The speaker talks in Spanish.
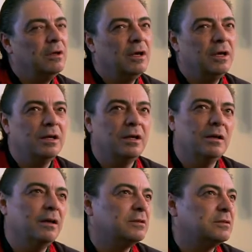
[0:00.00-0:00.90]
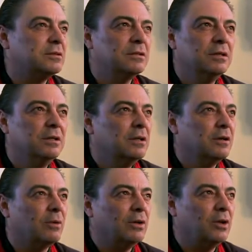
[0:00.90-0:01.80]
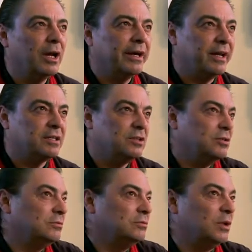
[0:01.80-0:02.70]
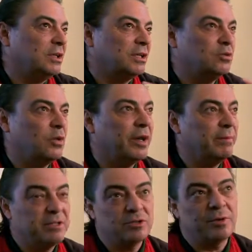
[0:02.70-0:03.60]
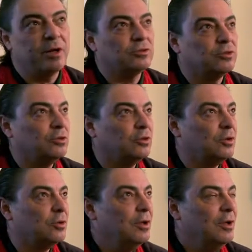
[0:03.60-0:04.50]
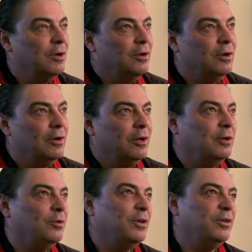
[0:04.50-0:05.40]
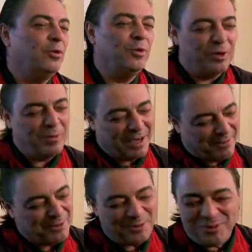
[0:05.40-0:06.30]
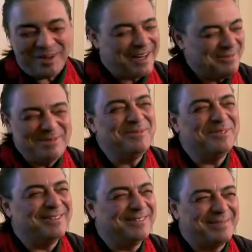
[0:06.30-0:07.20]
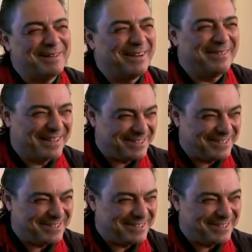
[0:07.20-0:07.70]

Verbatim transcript: Eh, es, cuando la creación suelta su germen sobre nosotros, el duende ocurre como acaba de ocurrir ahora mismo, que me acabas de